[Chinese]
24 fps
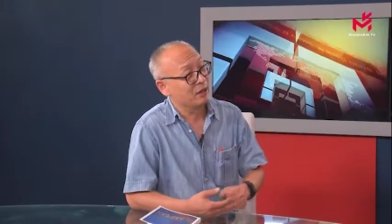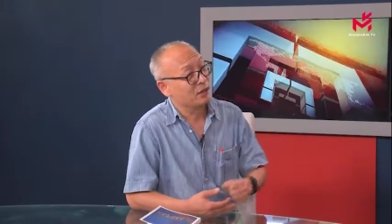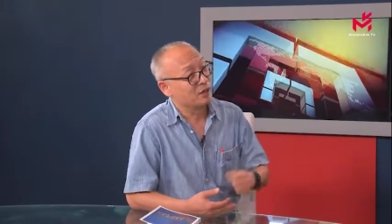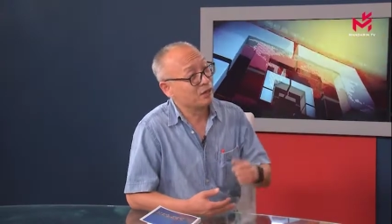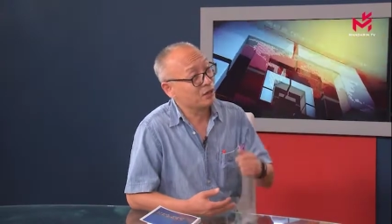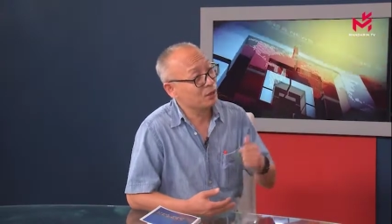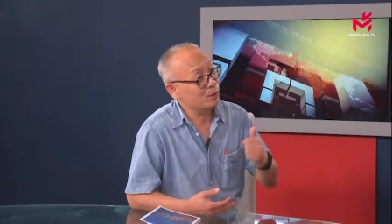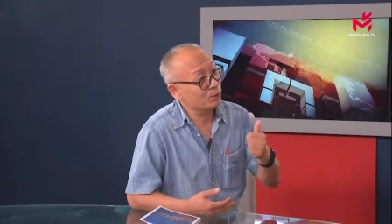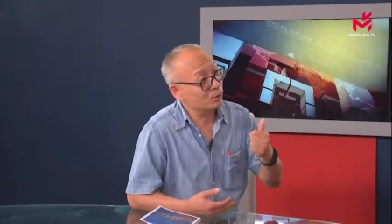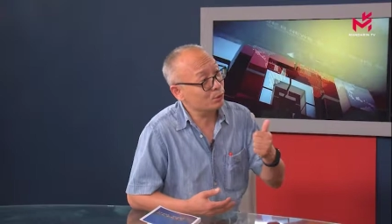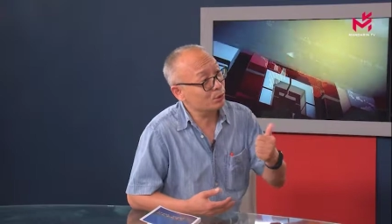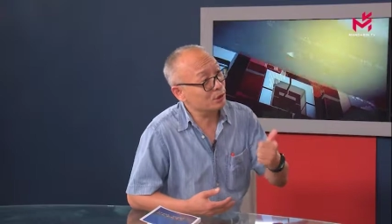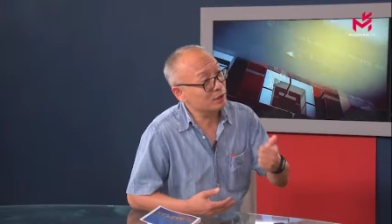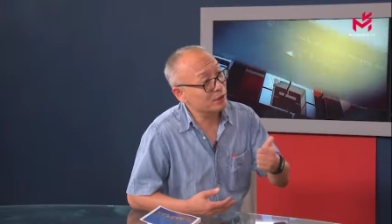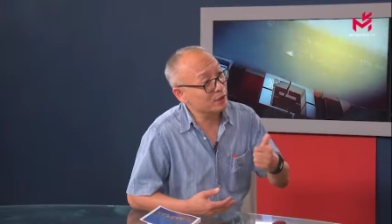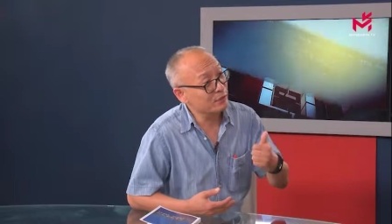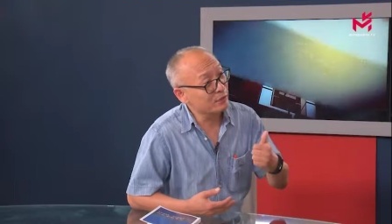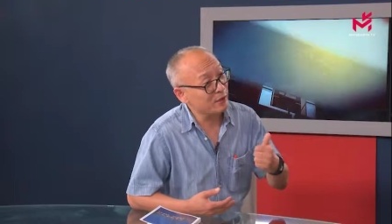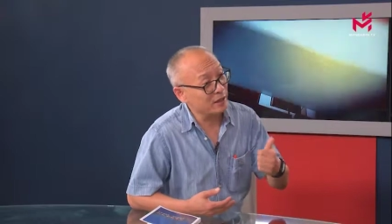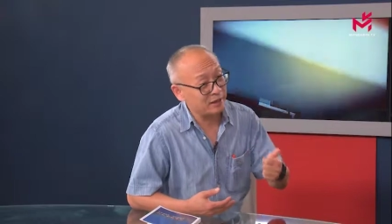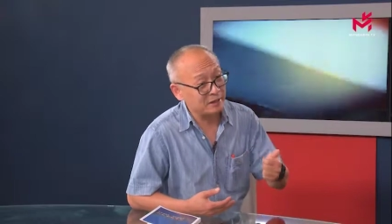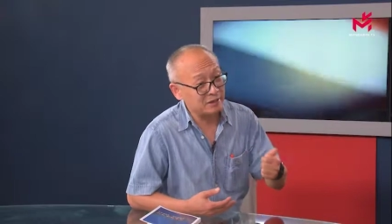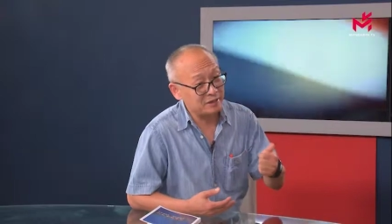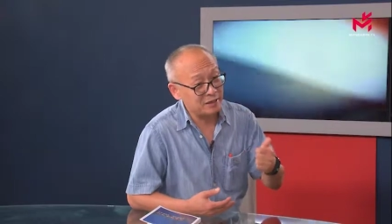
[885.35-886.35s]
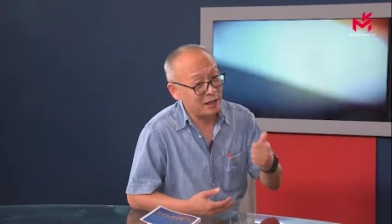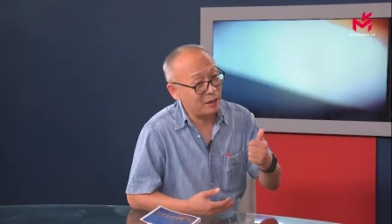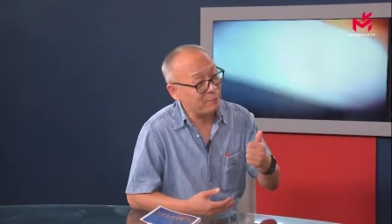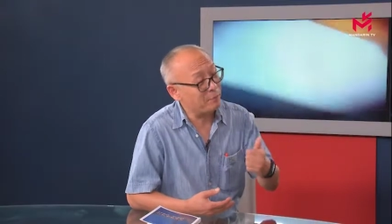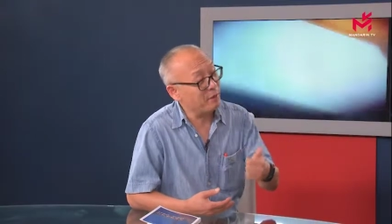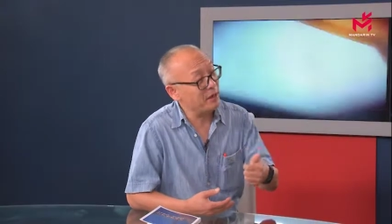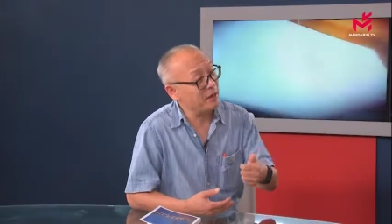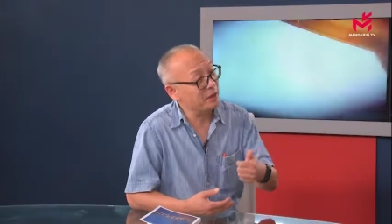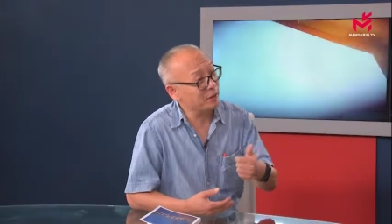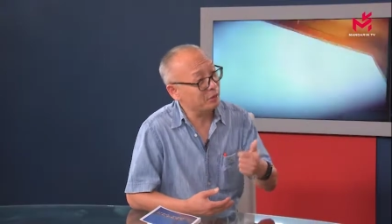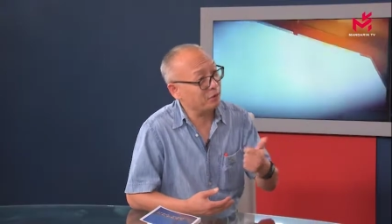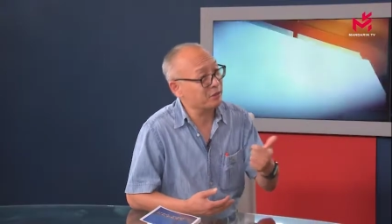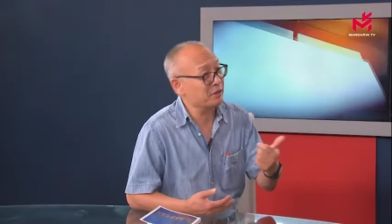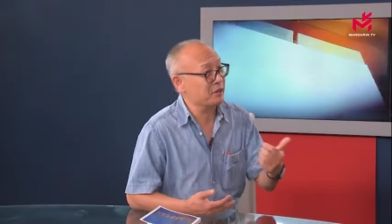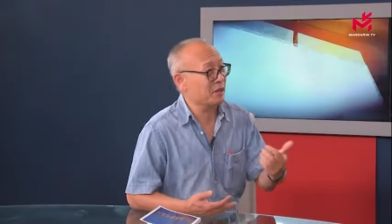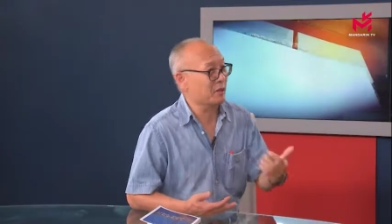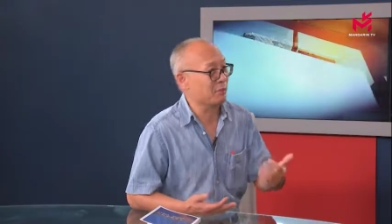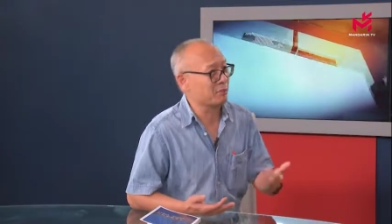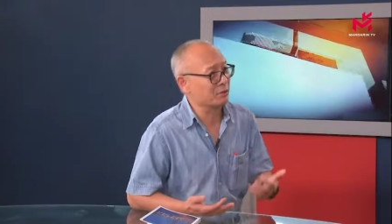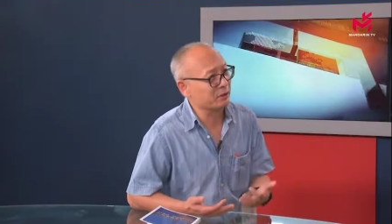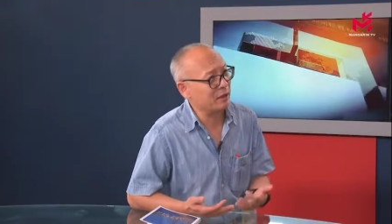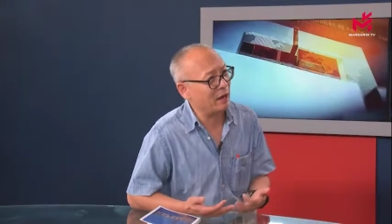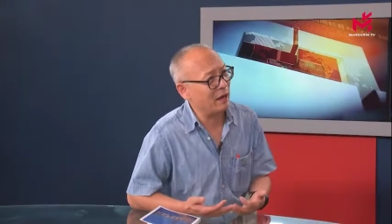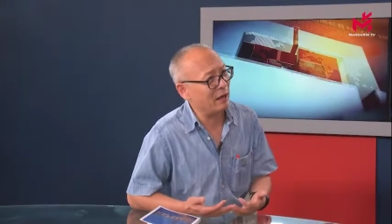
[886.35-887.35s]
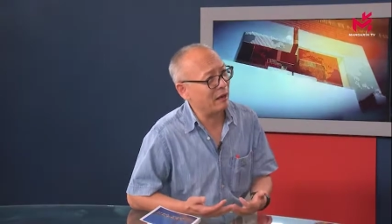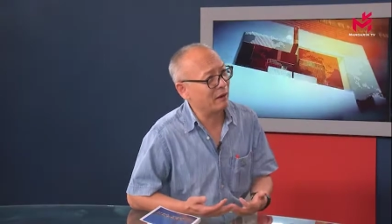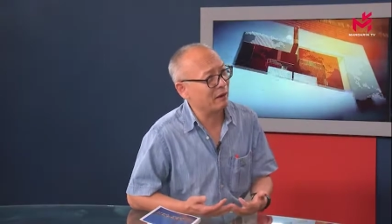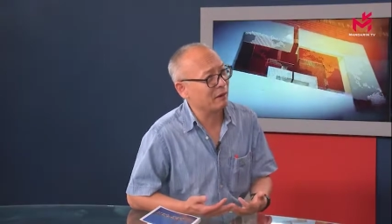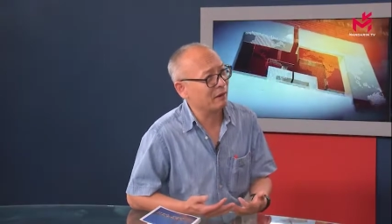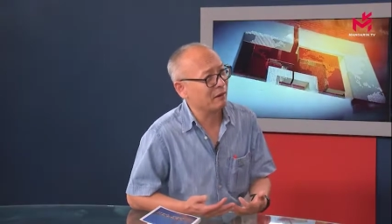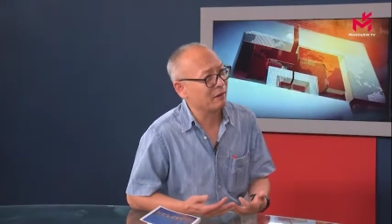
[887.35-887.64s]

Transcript: 医护人员下班了以后也不戴。